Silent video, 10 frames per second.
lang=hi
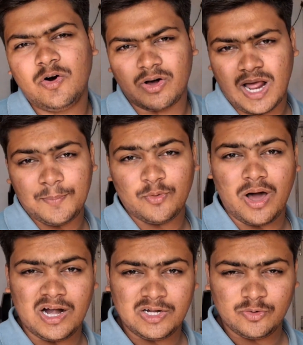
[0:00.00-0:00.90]
और
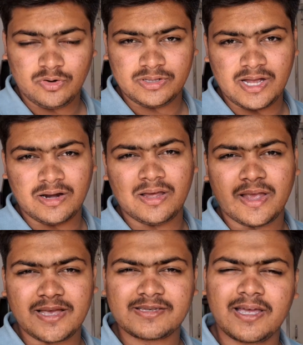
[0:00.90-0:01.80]
आपको आरटीओ देखना है
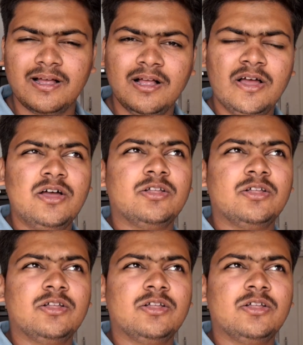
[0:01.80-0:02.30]
कैसा है